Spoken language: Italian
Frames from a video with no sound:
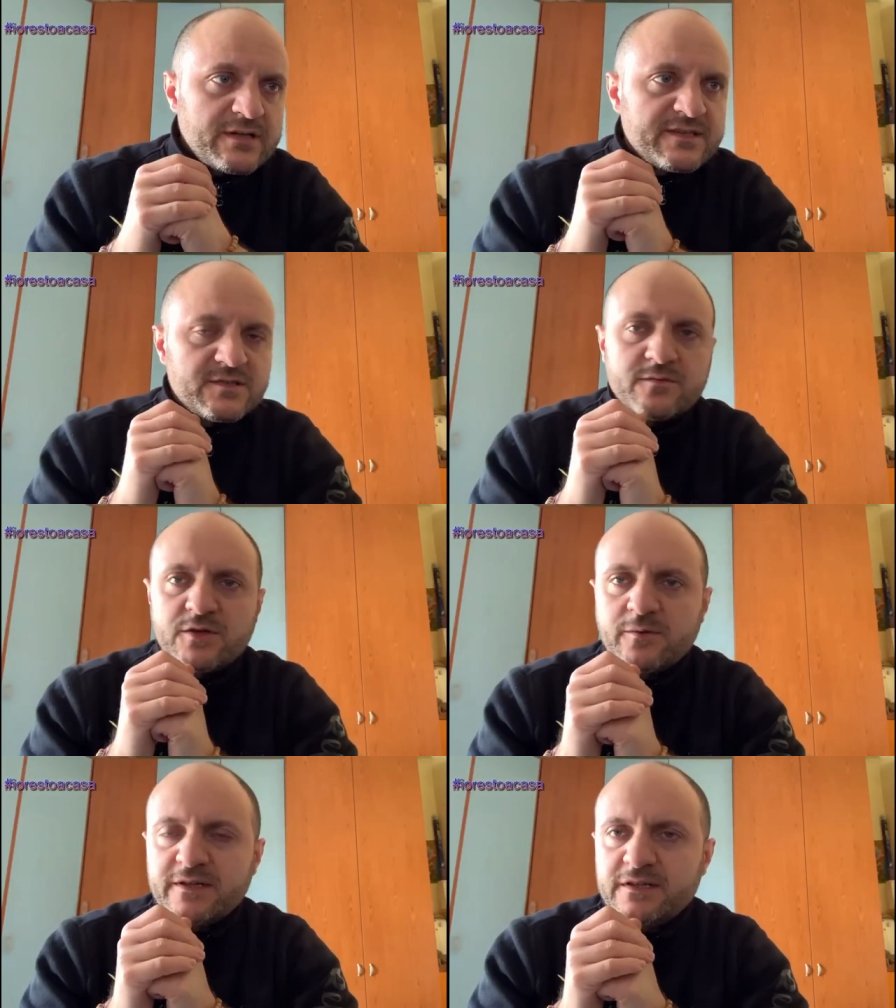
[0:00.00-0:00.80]
adesso mi
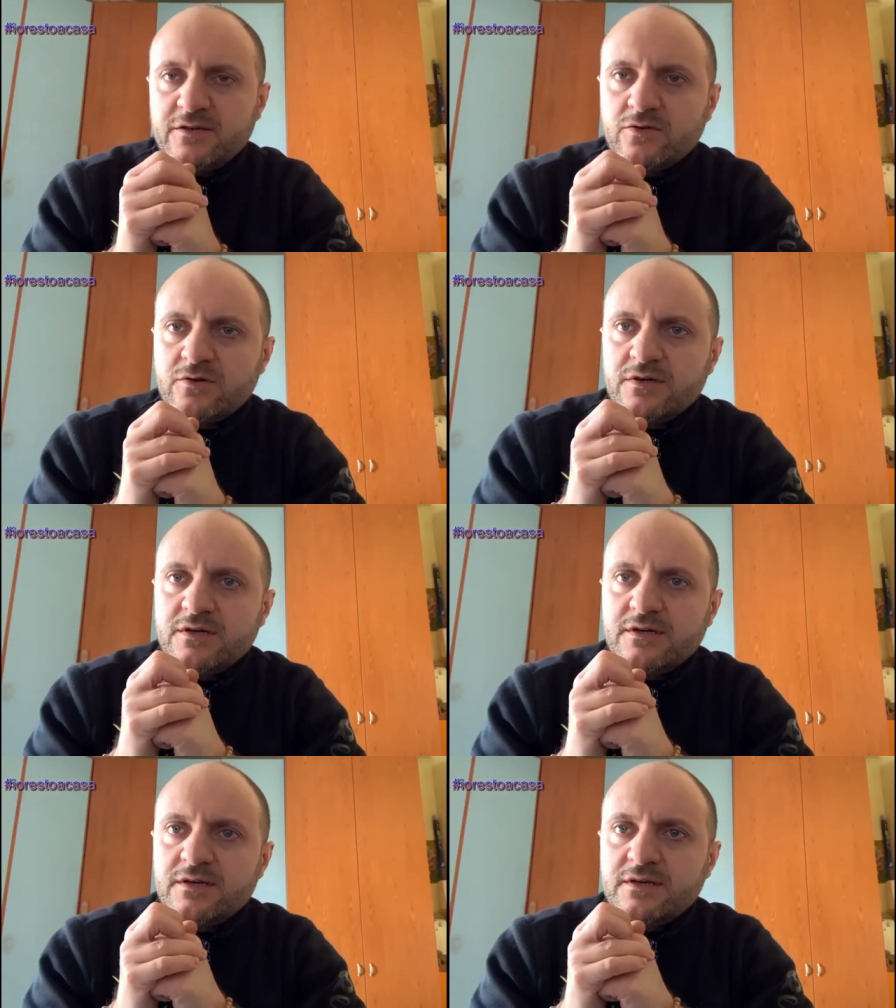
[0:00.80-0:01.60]
domando e dico,
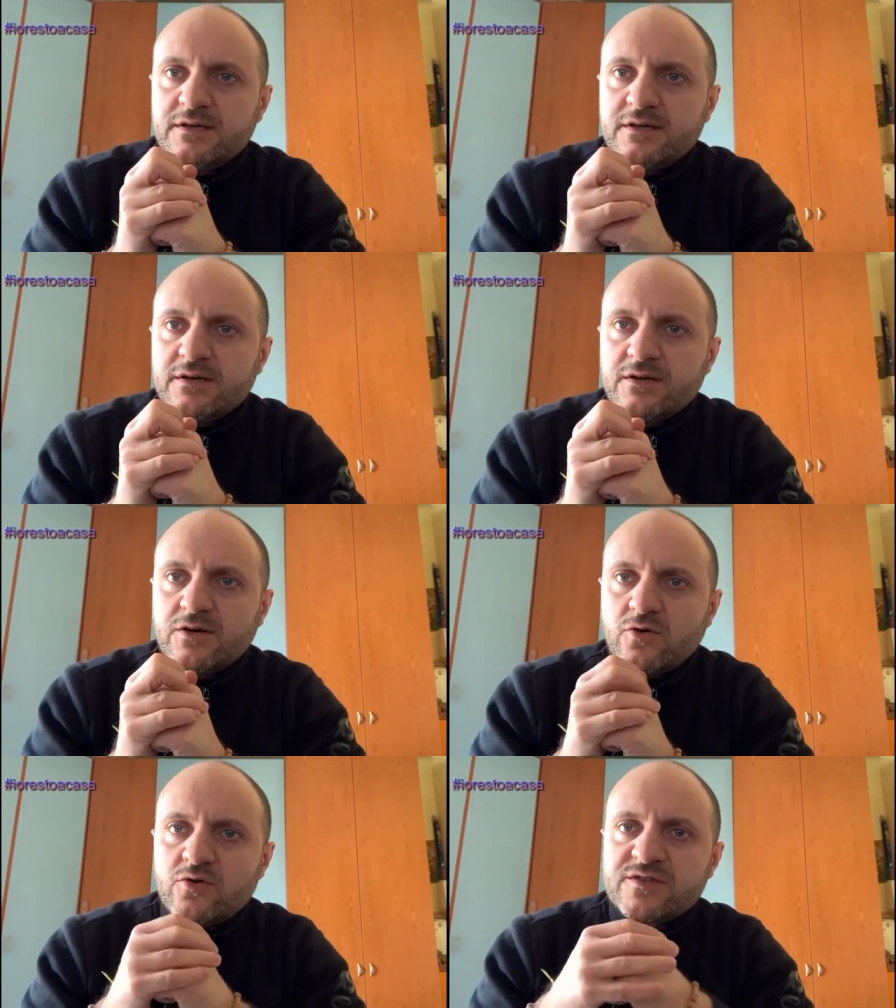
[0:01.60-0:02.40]

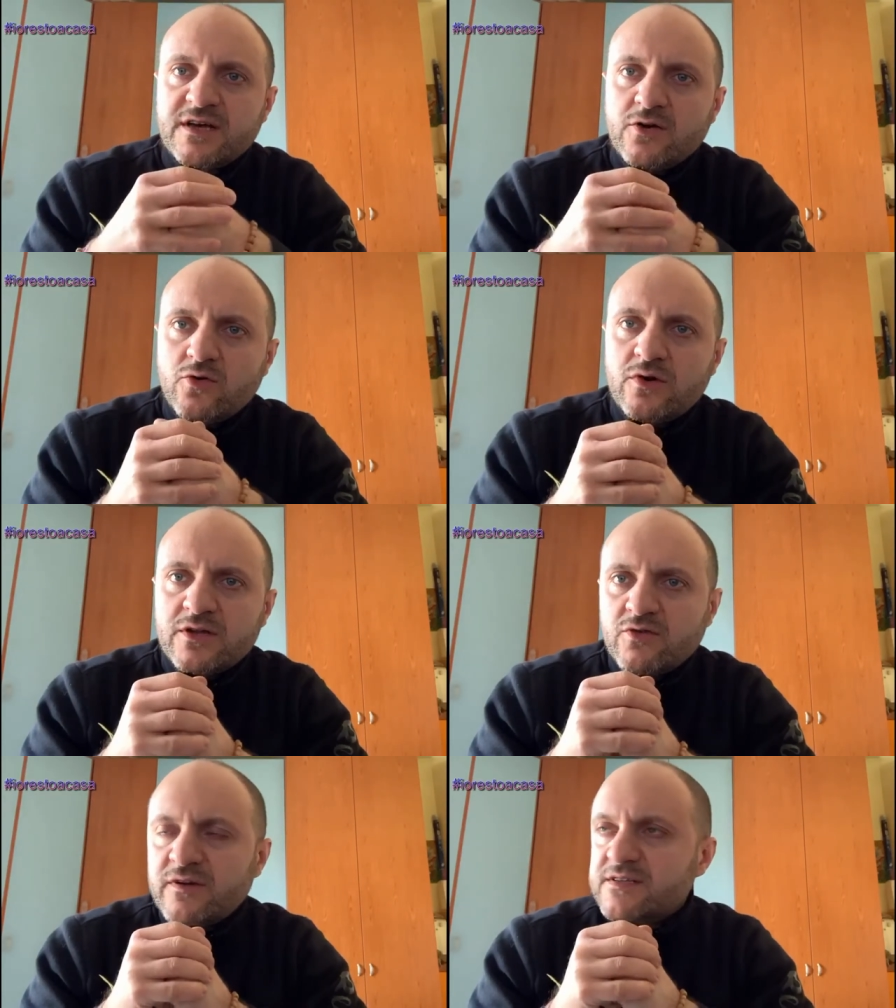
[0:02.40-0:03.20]
cosa ancora
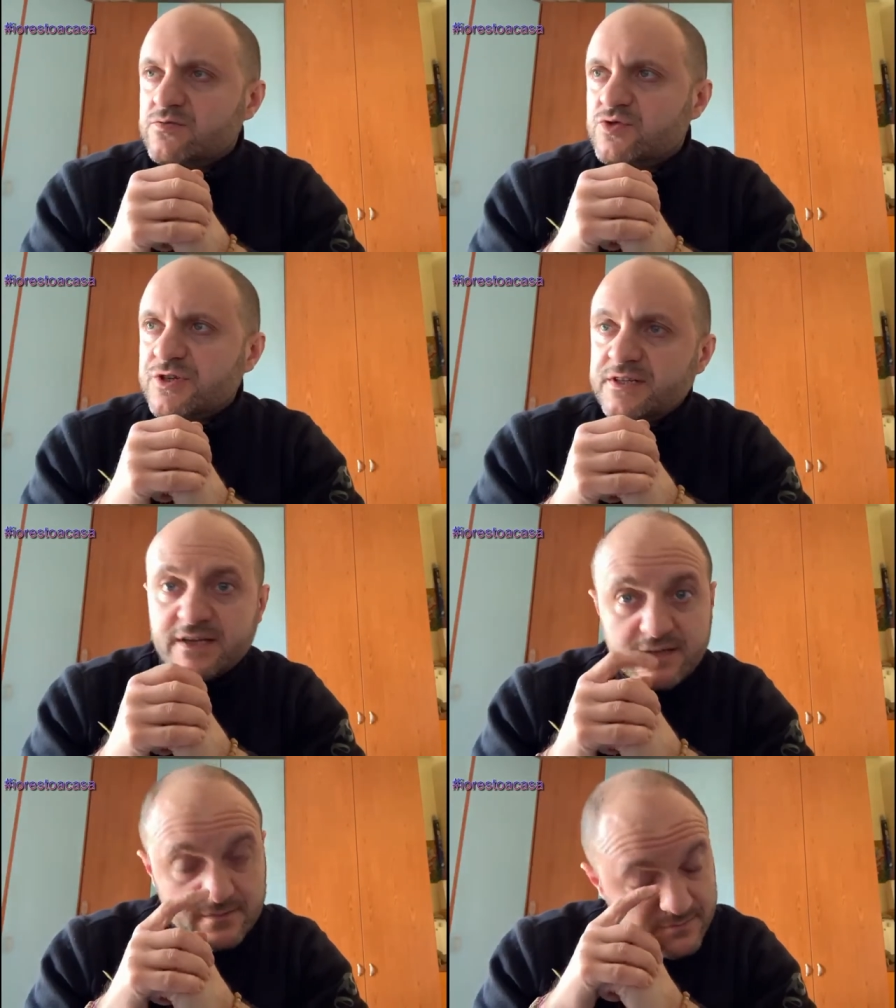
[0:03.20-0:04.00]
dovrà
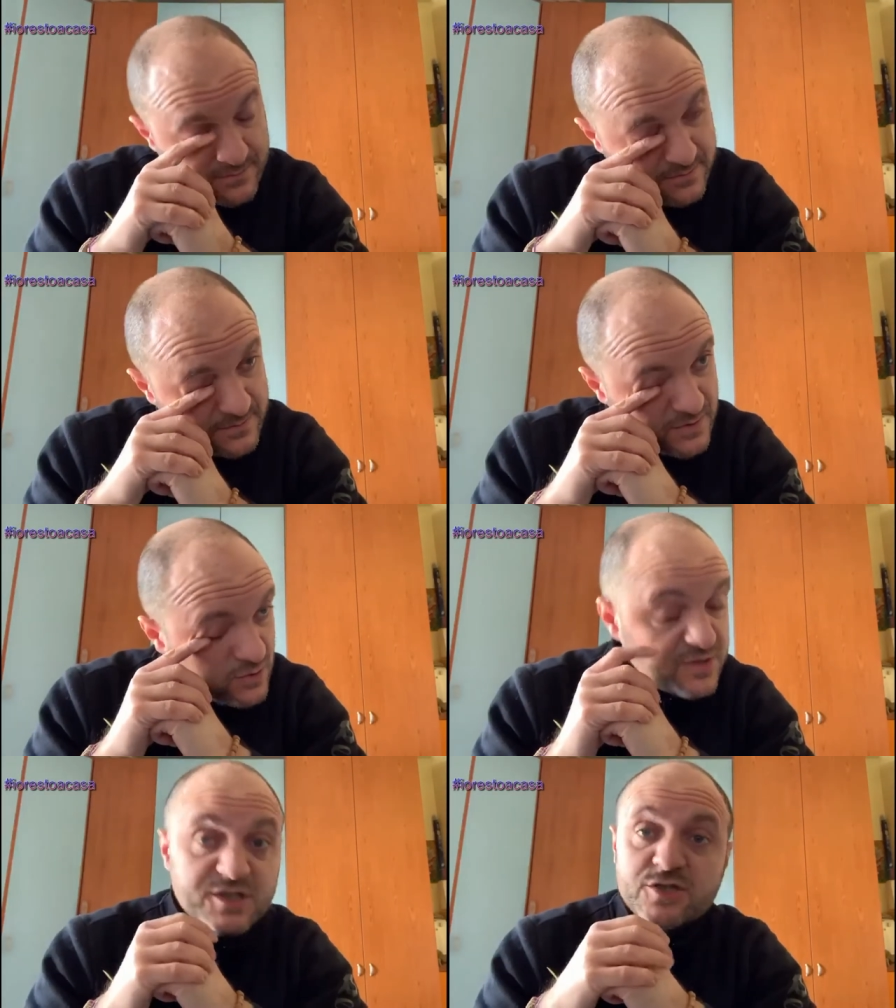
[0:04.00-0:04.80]
succedere?
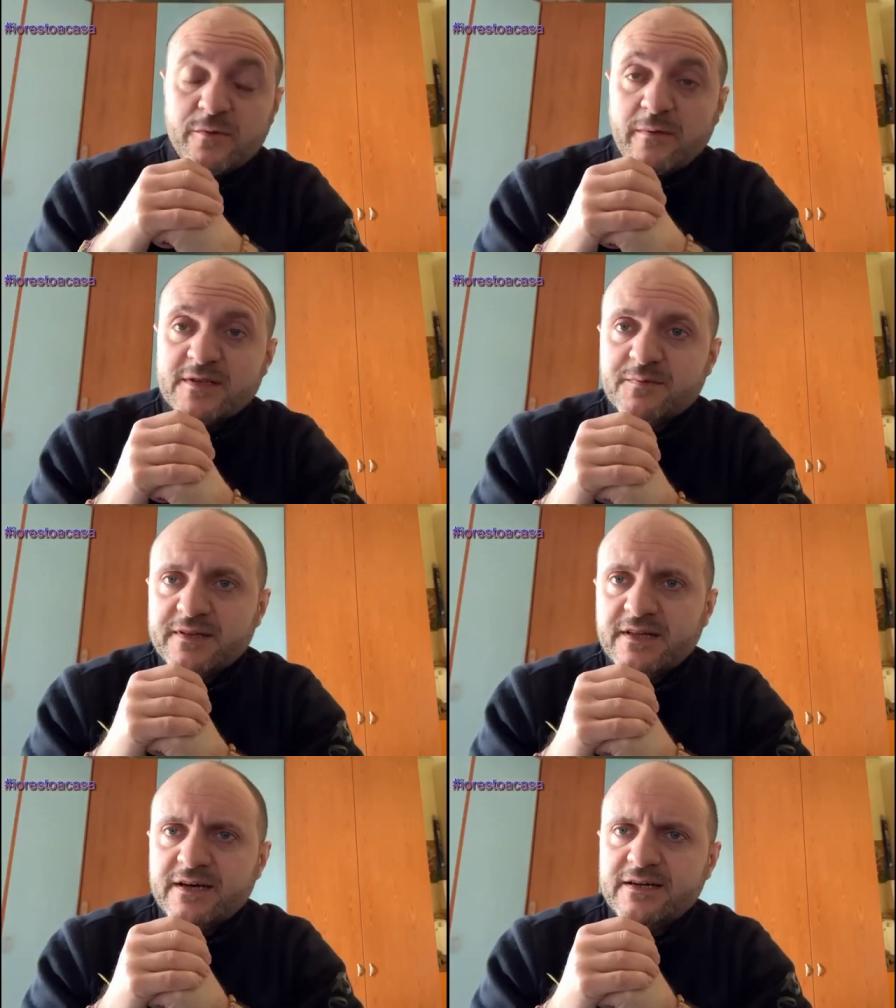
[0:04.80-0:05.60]
Cosa ci dobbiamo
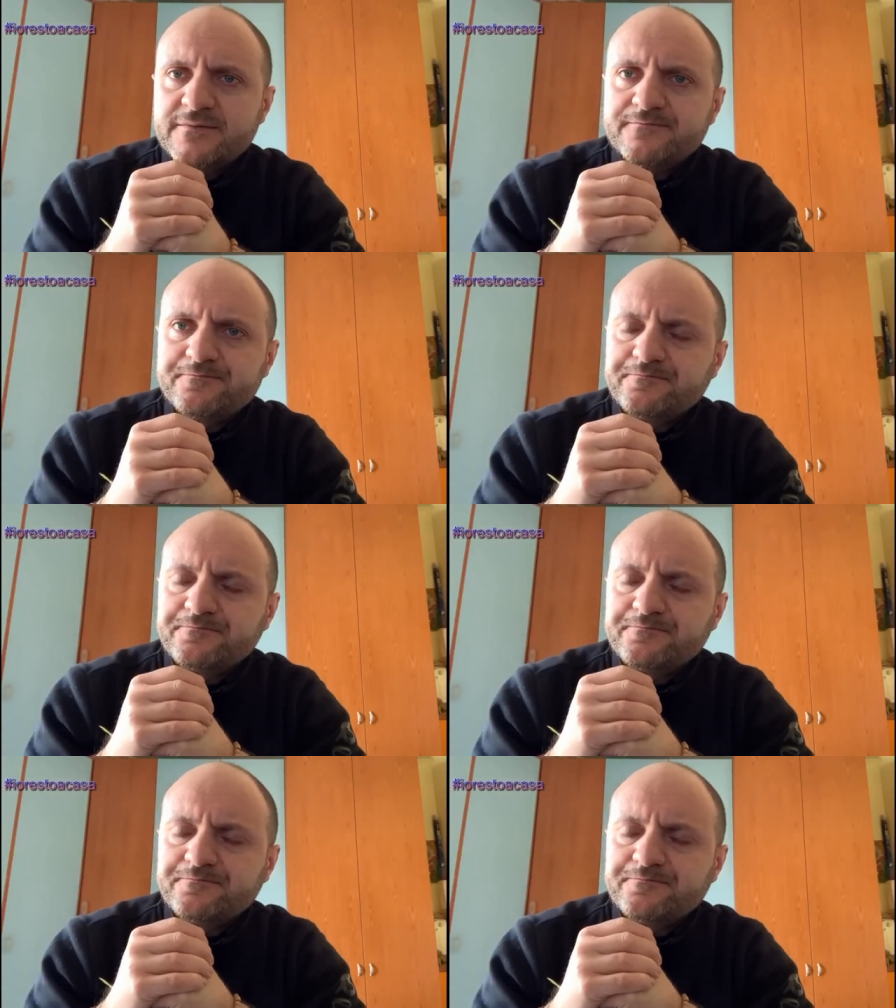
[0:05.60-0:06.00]
aspettare?